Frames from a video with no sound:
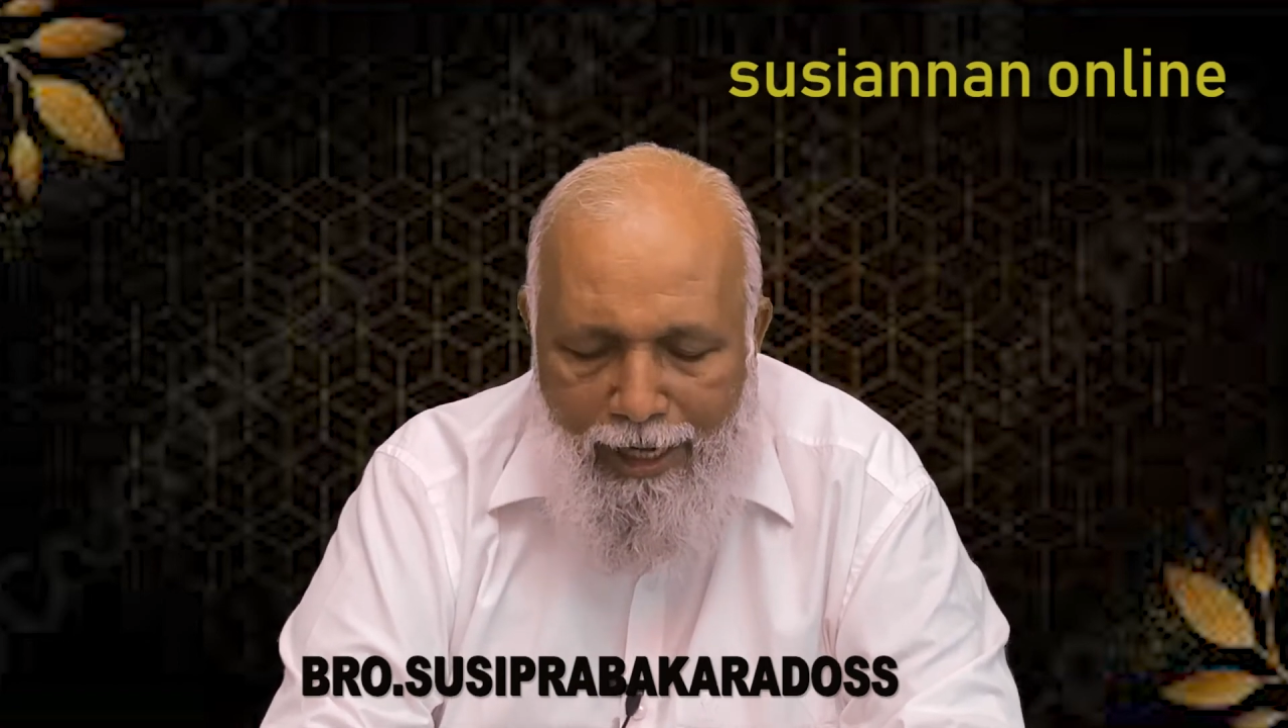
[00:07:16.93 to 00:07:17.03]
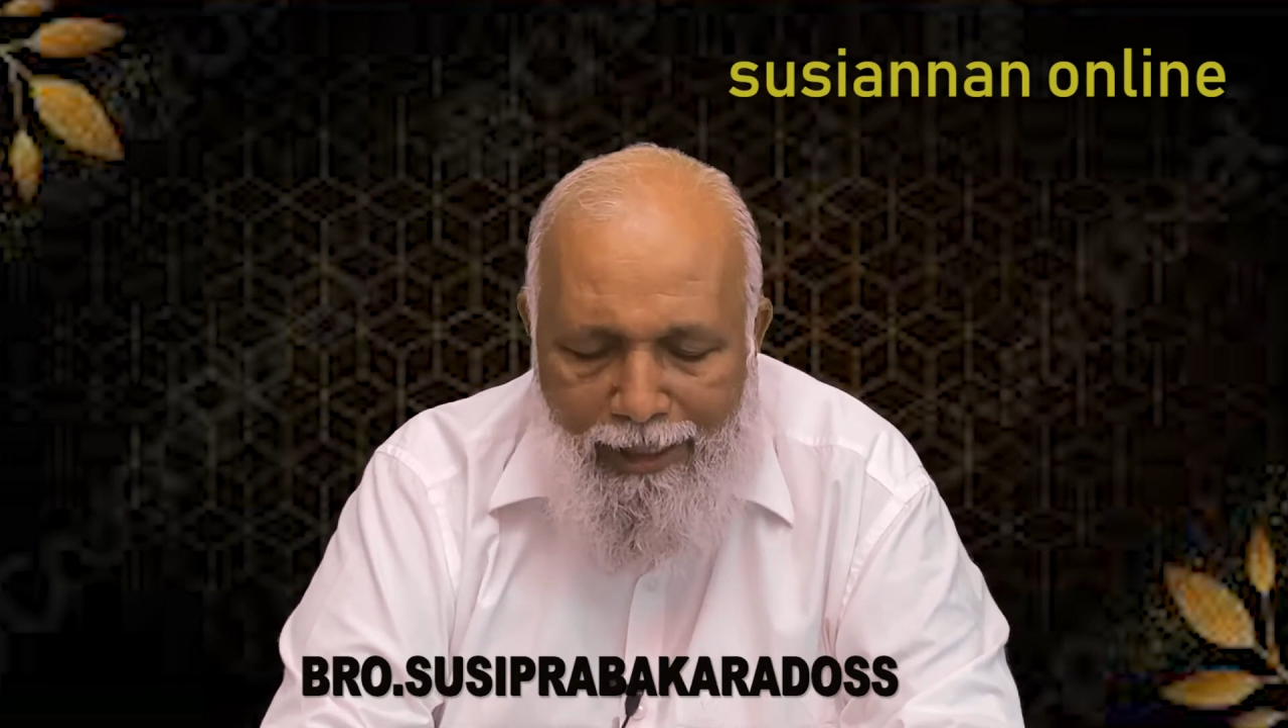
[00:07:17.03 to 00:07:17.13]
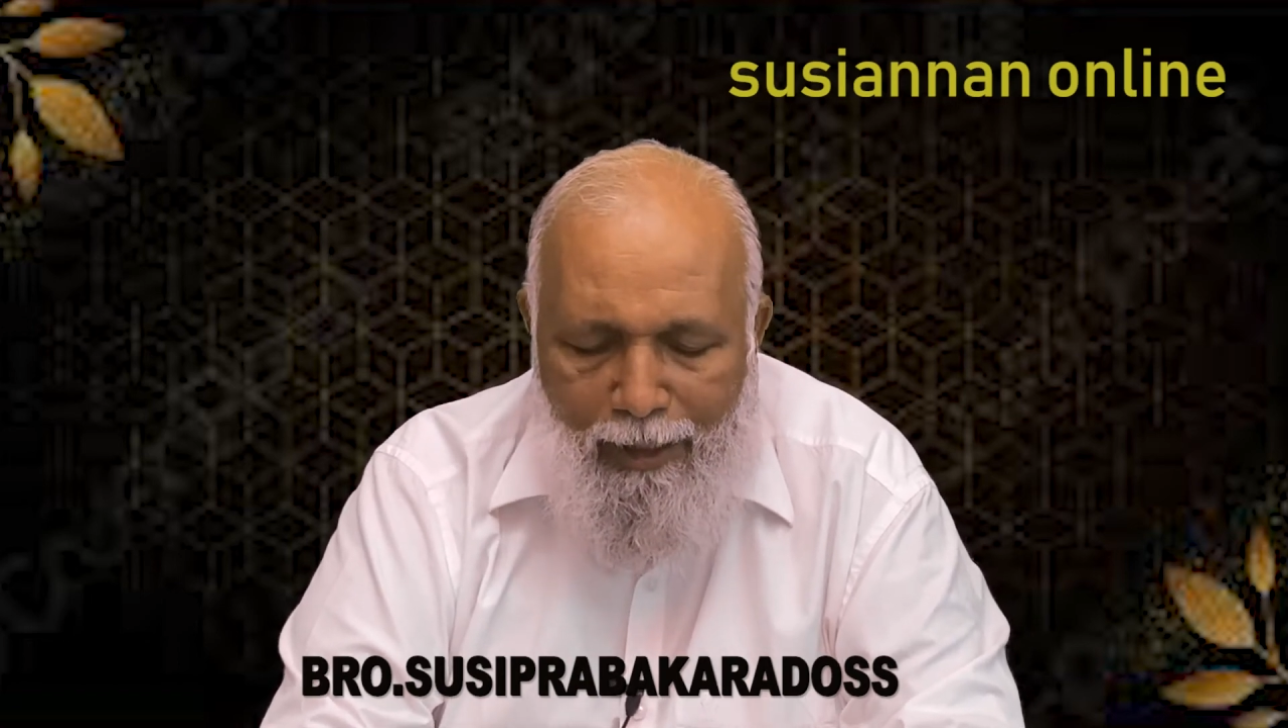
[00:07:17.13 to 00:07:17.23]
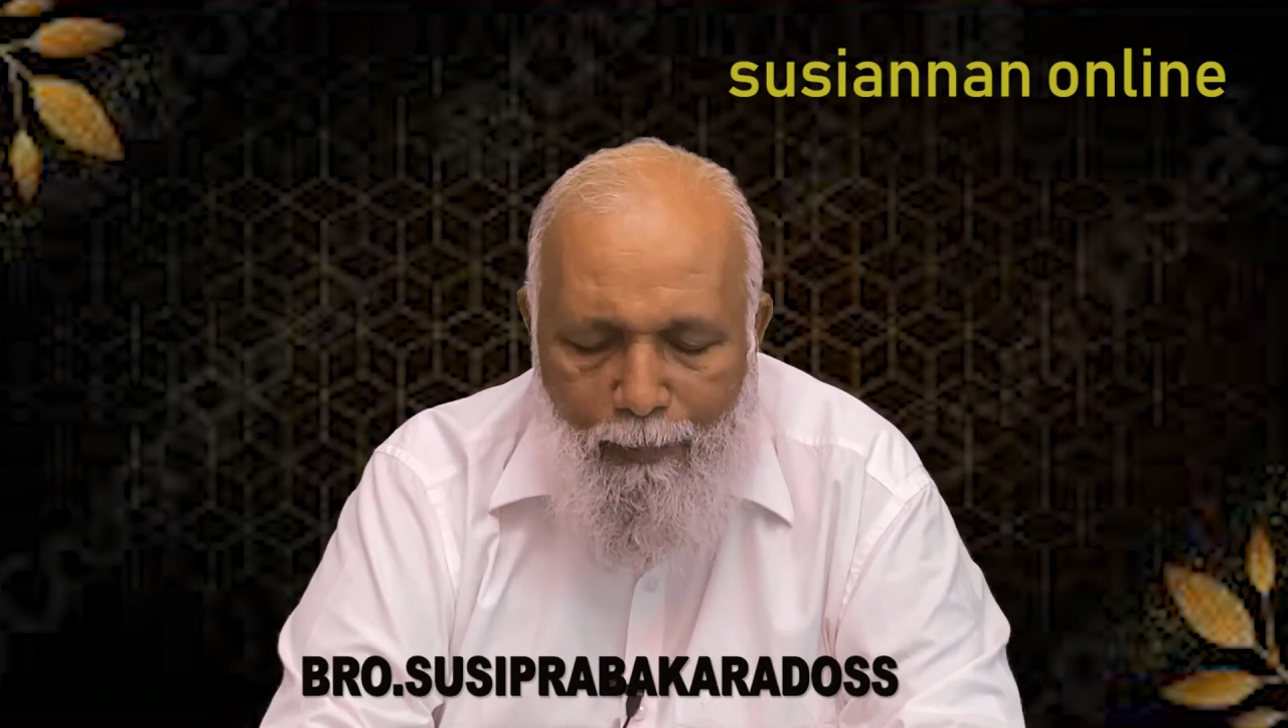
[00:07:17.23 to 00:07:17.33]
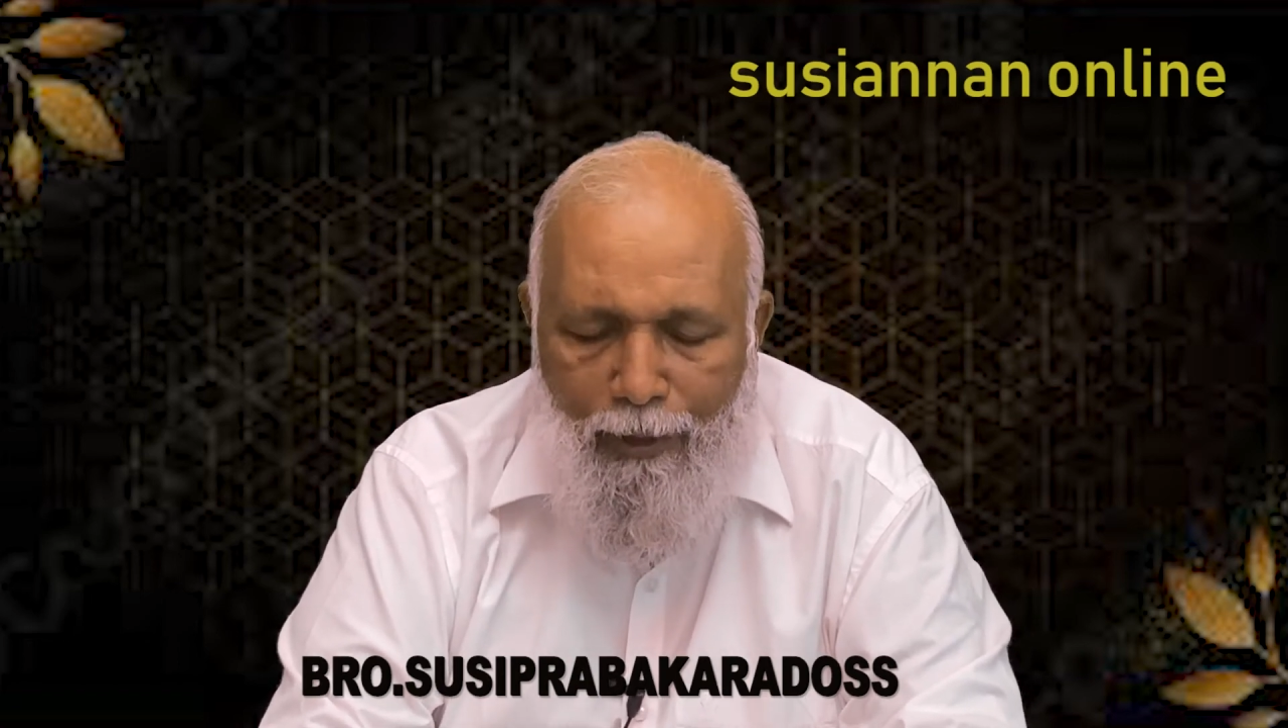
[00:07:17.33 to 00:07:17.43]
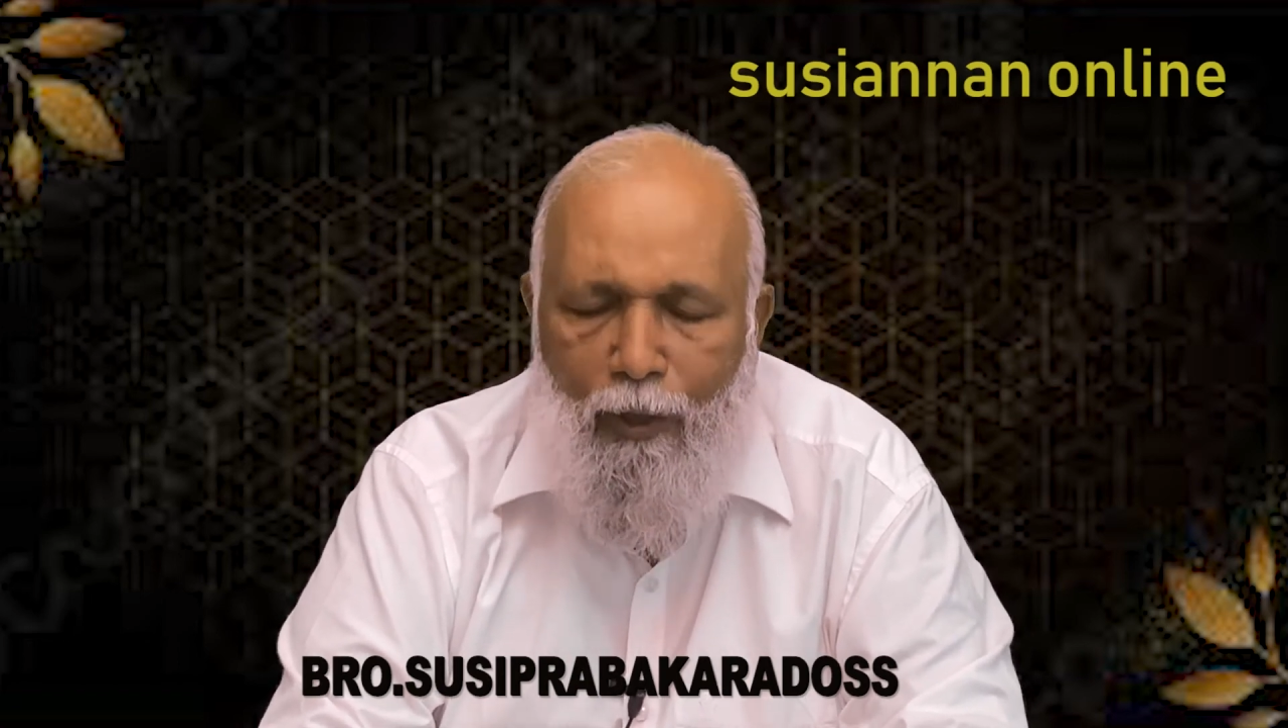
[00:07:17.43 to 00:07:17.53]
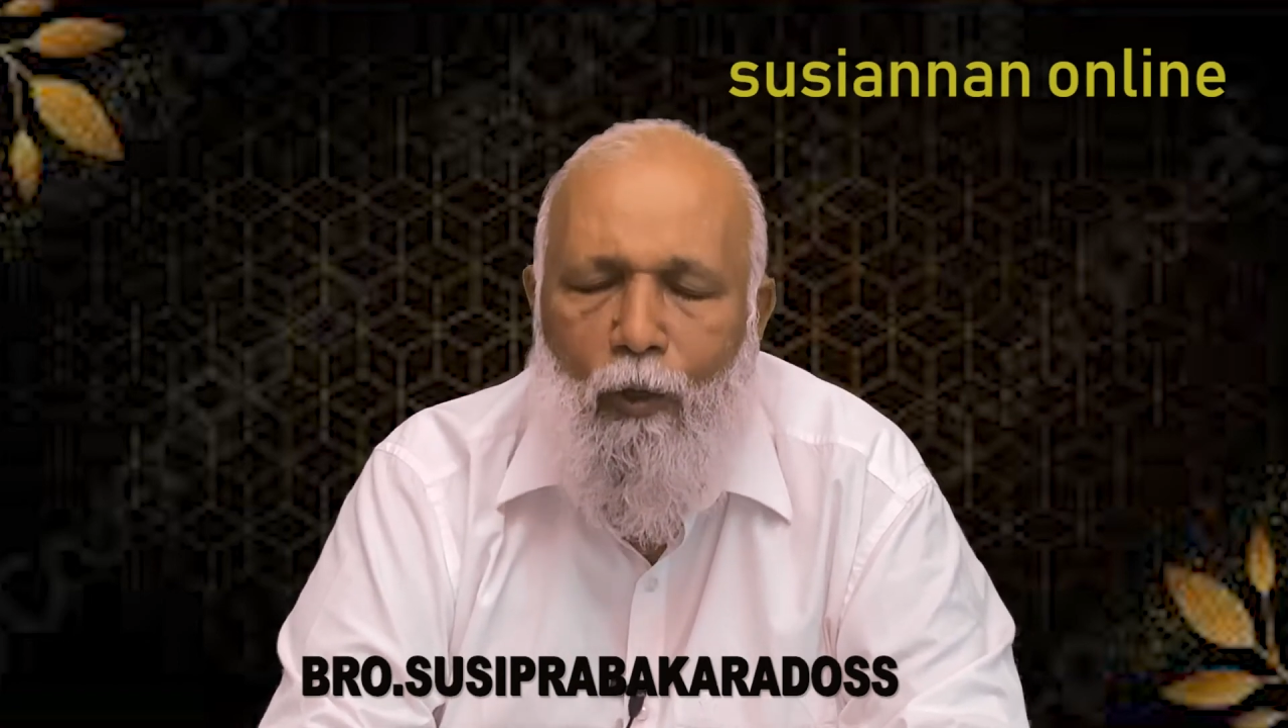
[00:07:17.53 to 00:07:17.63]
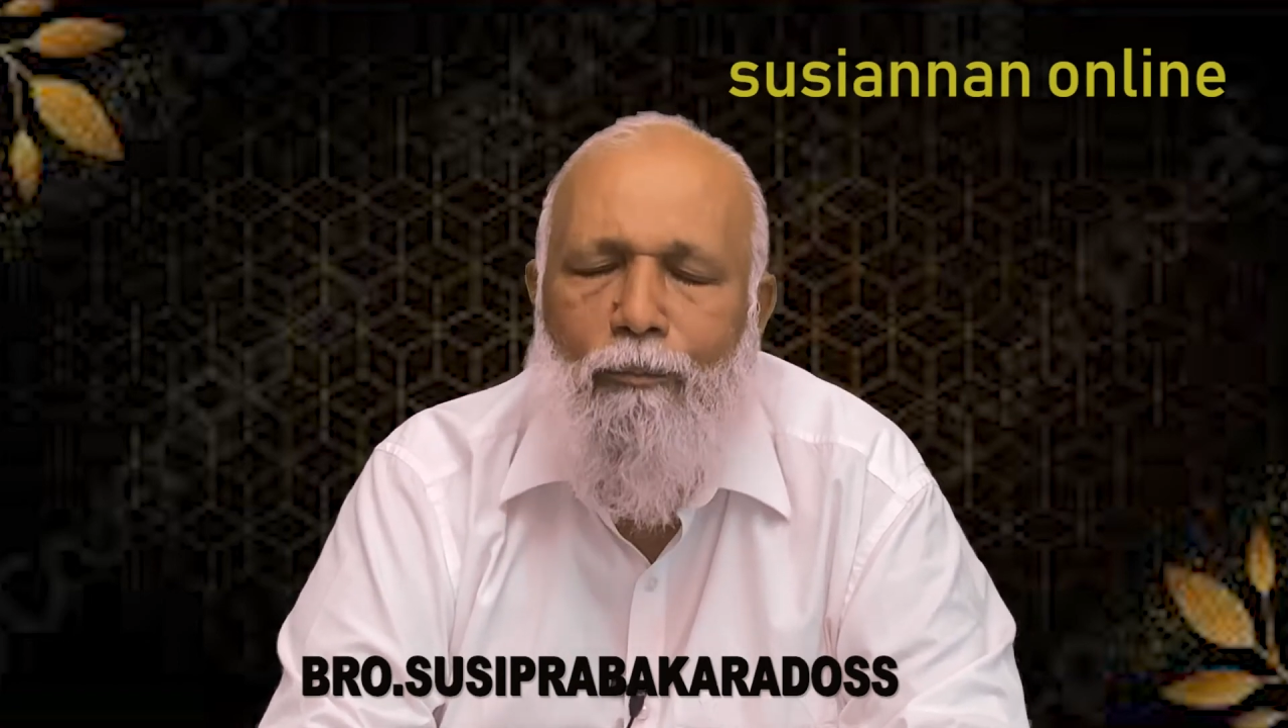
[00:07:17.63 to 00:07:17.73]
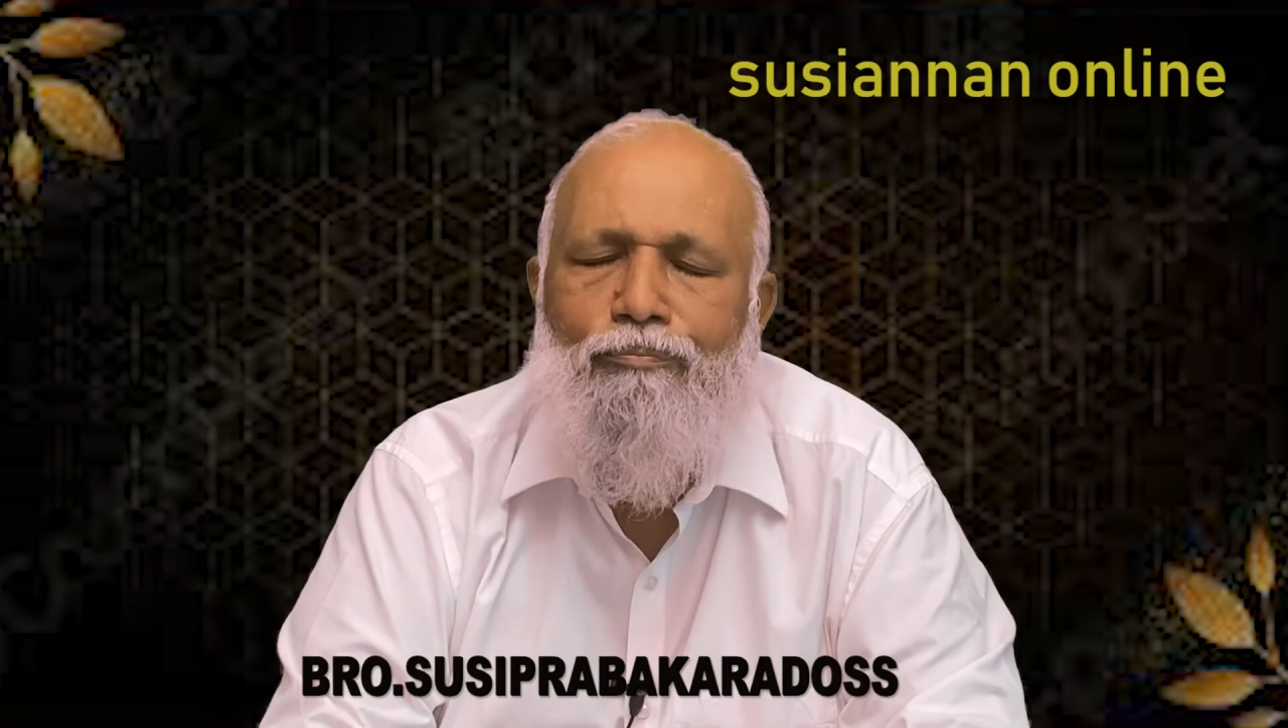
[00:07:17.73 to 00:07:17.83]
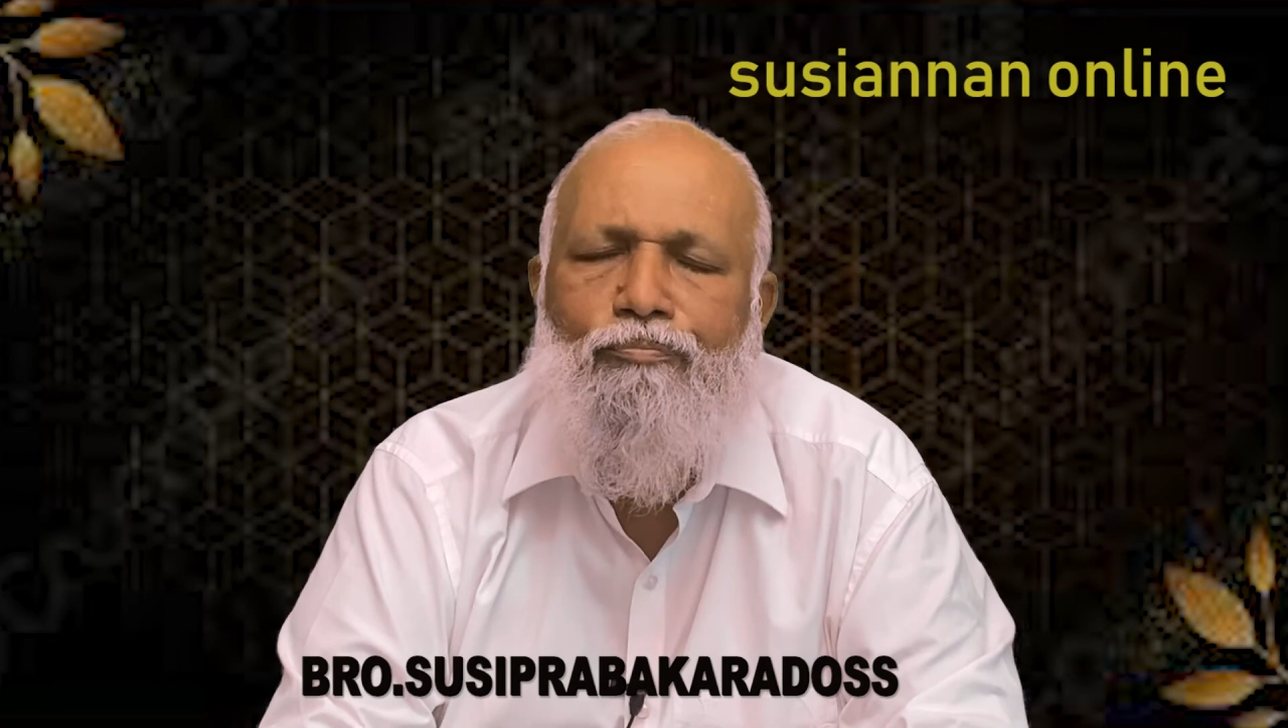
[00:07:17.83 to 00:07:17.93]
அழைக்கப்படுகிறோம்